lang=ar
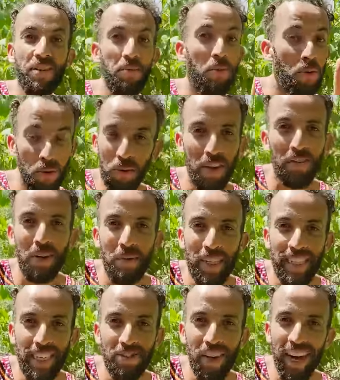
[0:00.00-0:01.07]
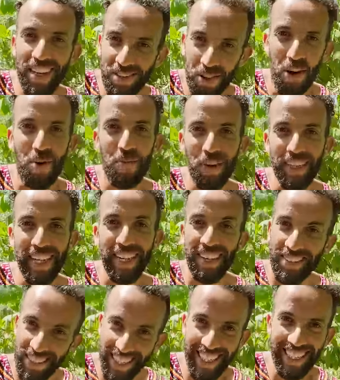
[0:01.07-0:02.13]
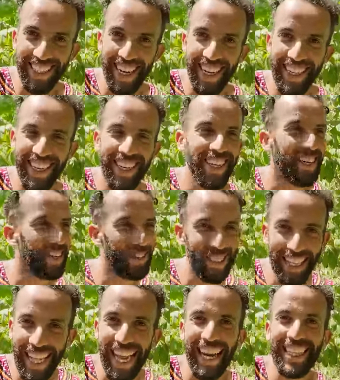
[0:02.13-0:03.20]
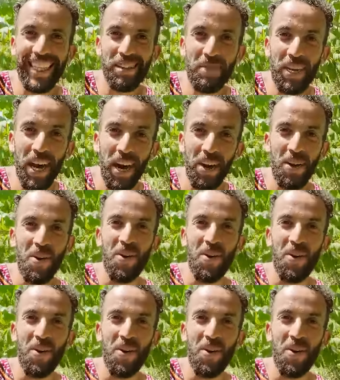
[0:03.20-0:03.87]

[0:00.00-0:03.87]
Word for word: موجوده في المكسيك فقط فهو مخطئ في تنزانيا يوجد العديد منها